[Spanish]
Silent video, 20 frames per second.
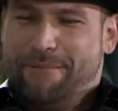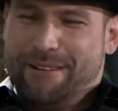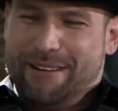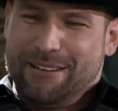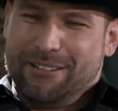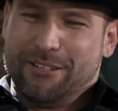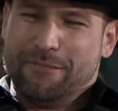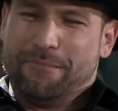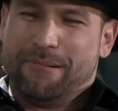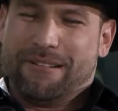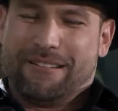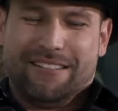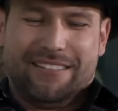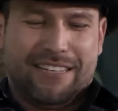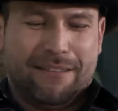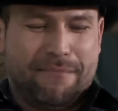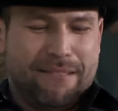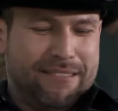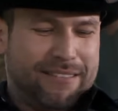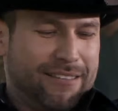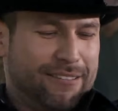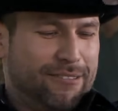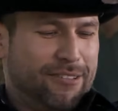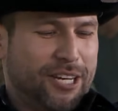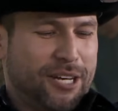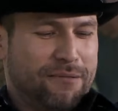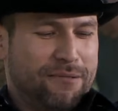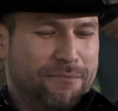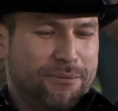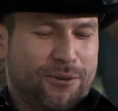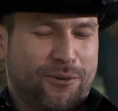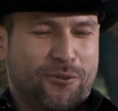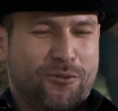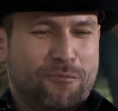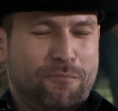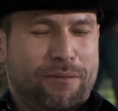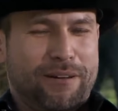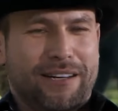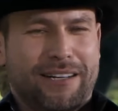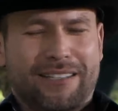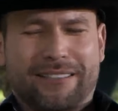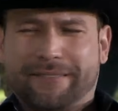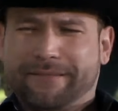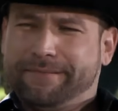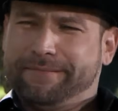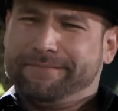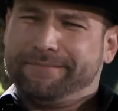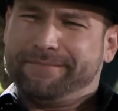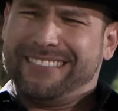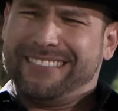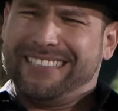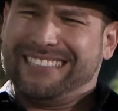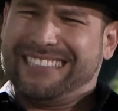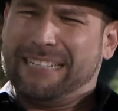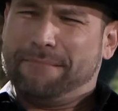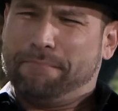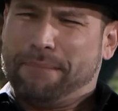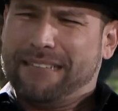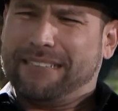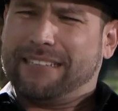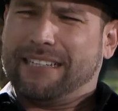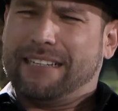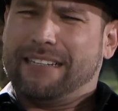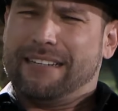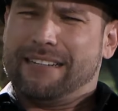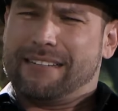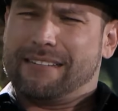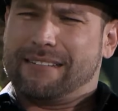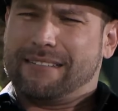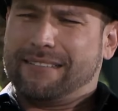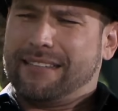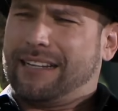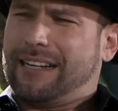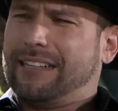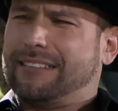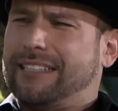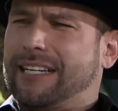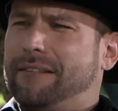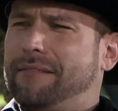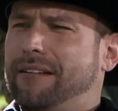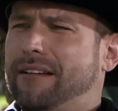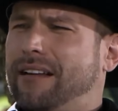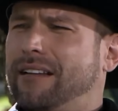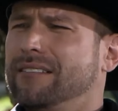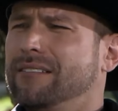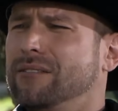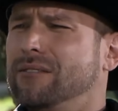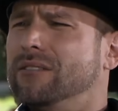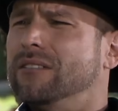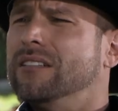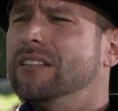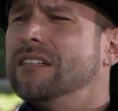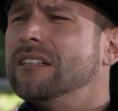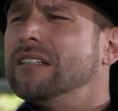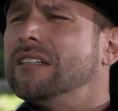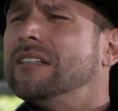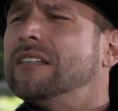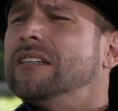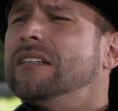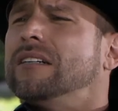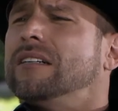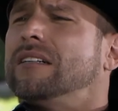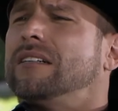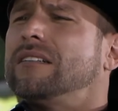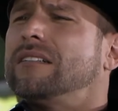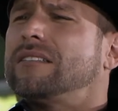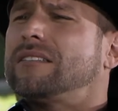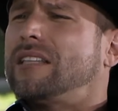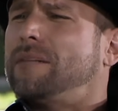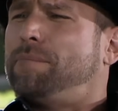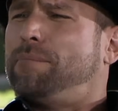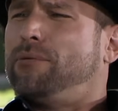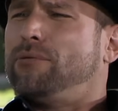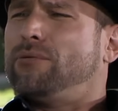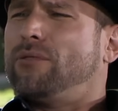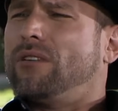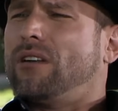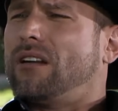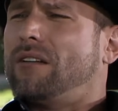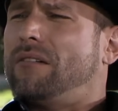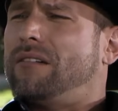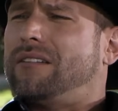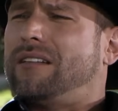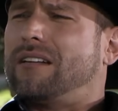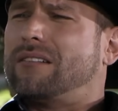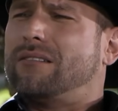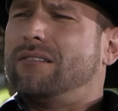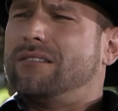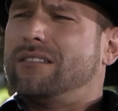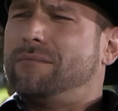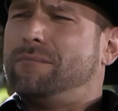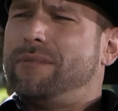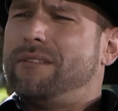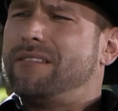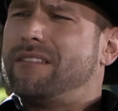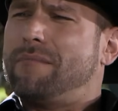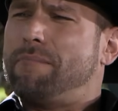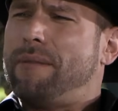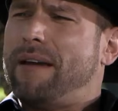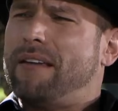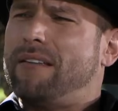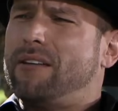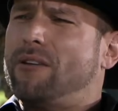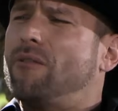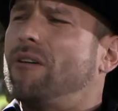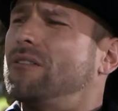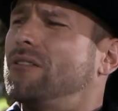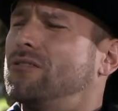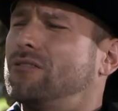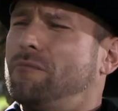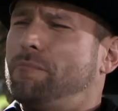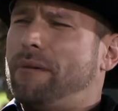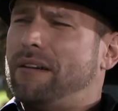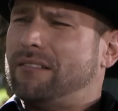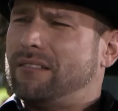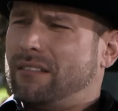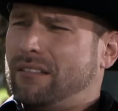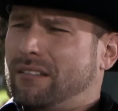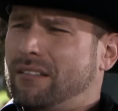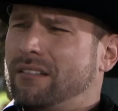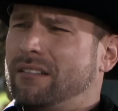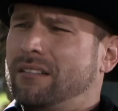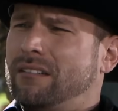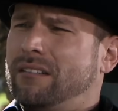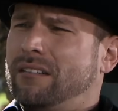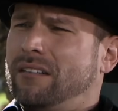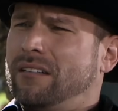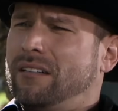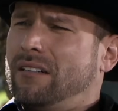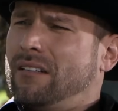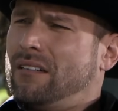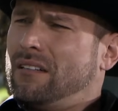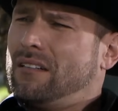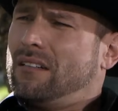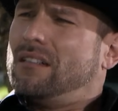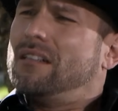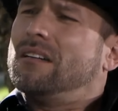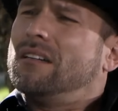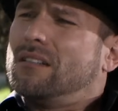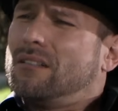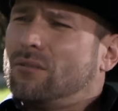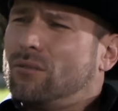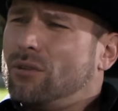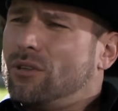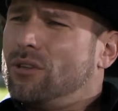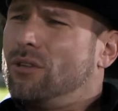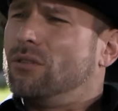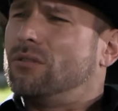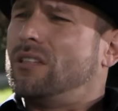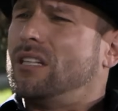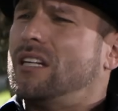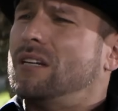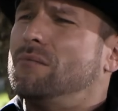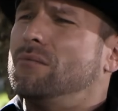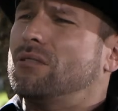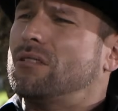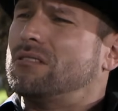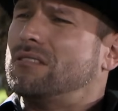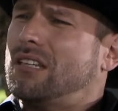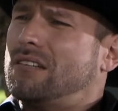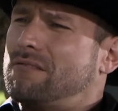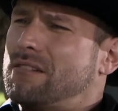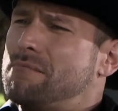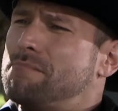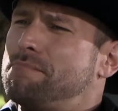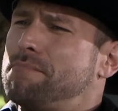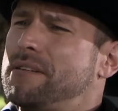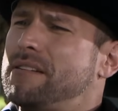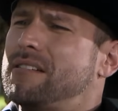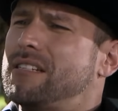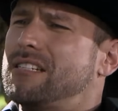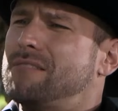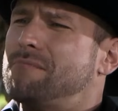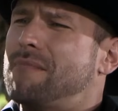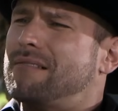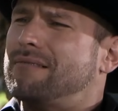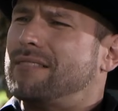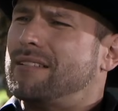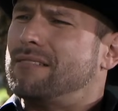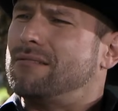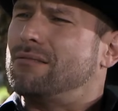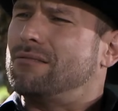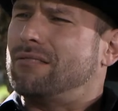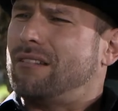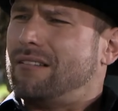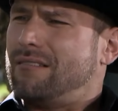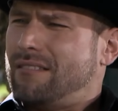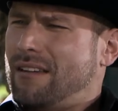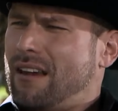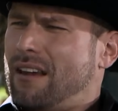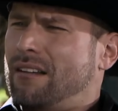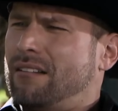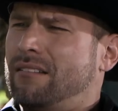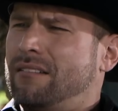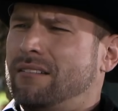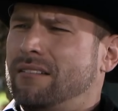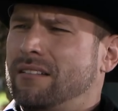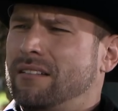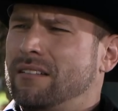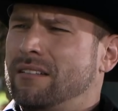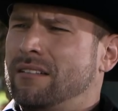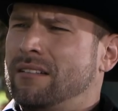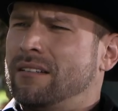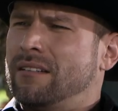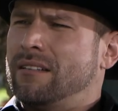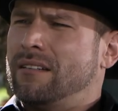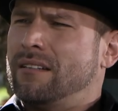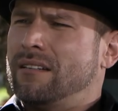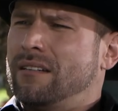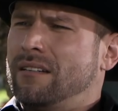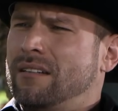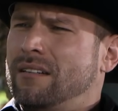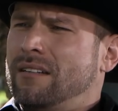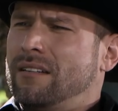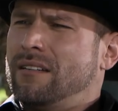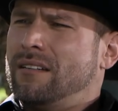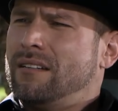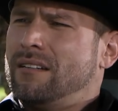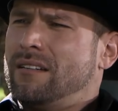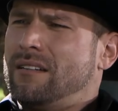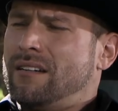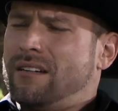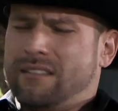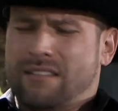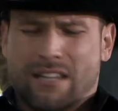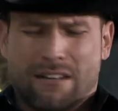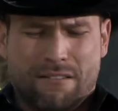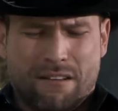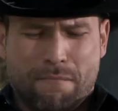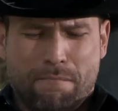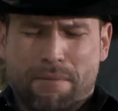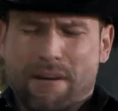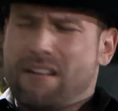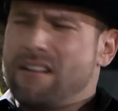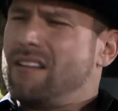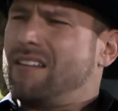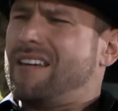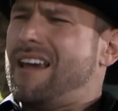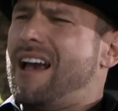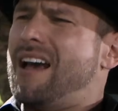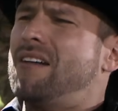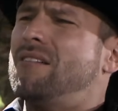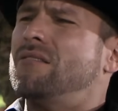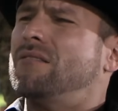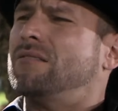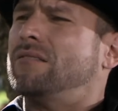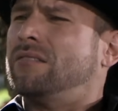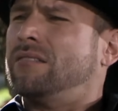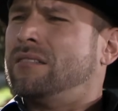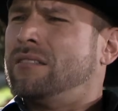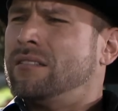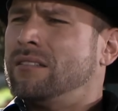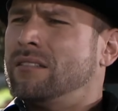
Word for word: Pero eso precisamente es lo que me preocupa. Esa paz que dices está cascabeleando. Está a punto de reventar todo ese pinche Y cuando eso pase, tú y yo tenemos que estar bien macizos al 100. Andar bien paniqueados.